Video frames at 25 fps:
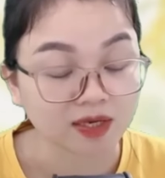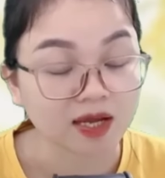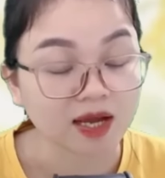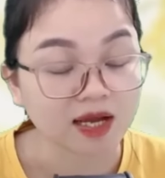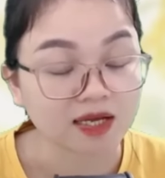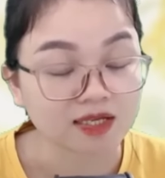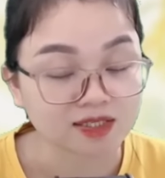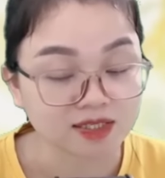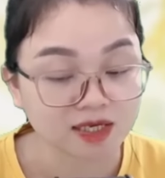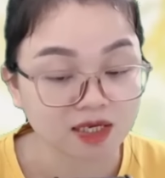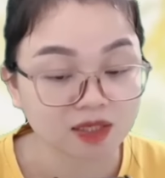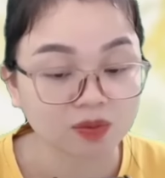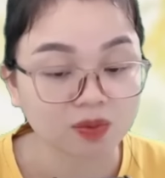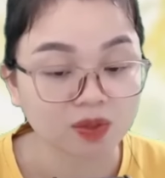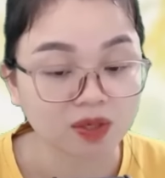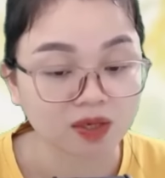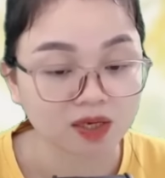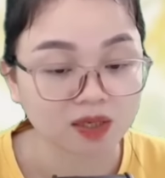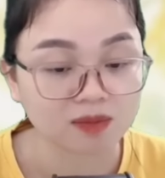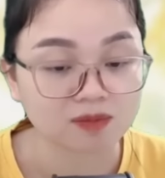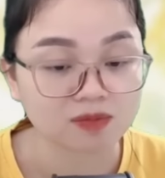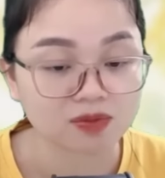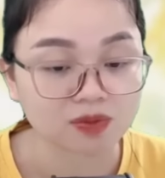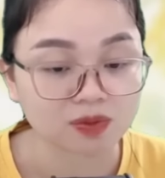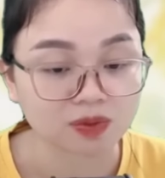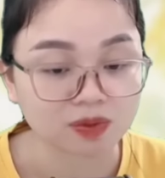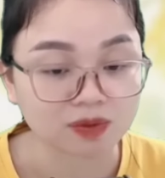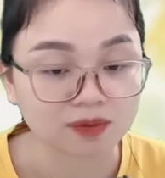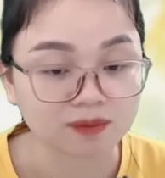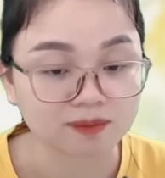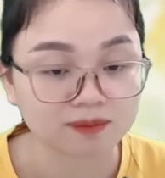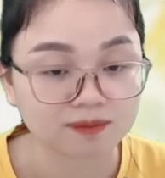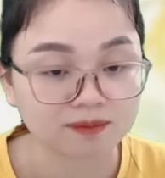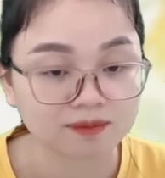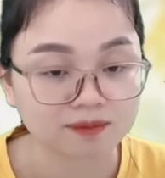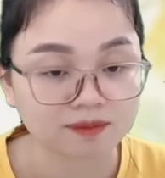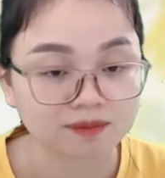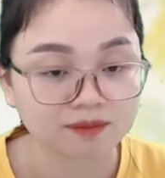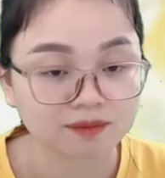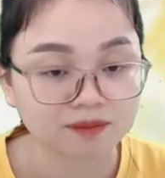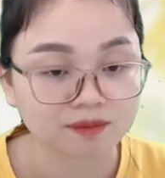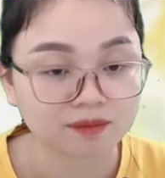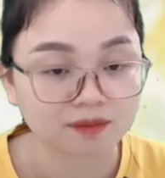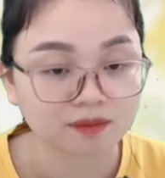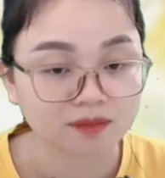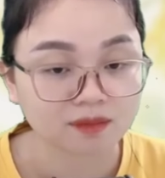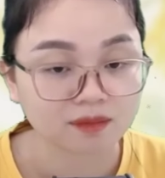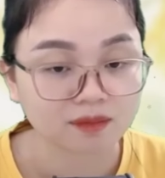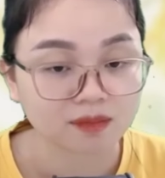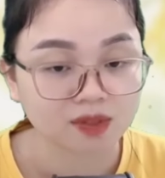Thì Ngọc Anh đã hại chết Tuệ Lâm rồi
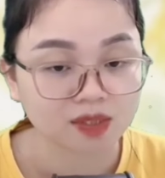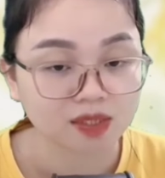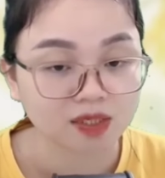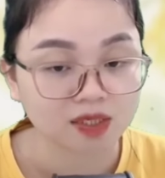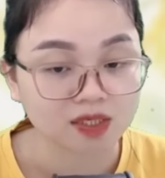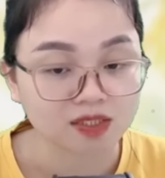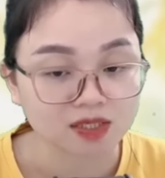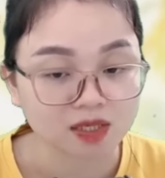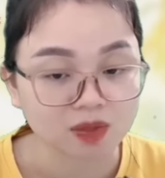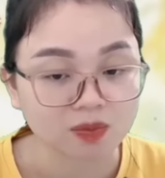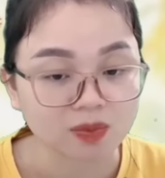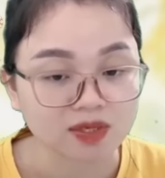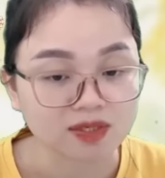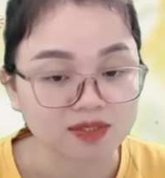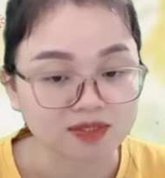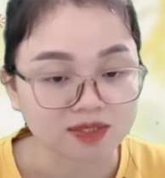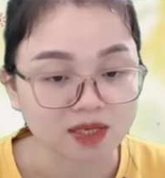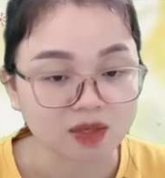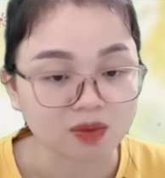Đi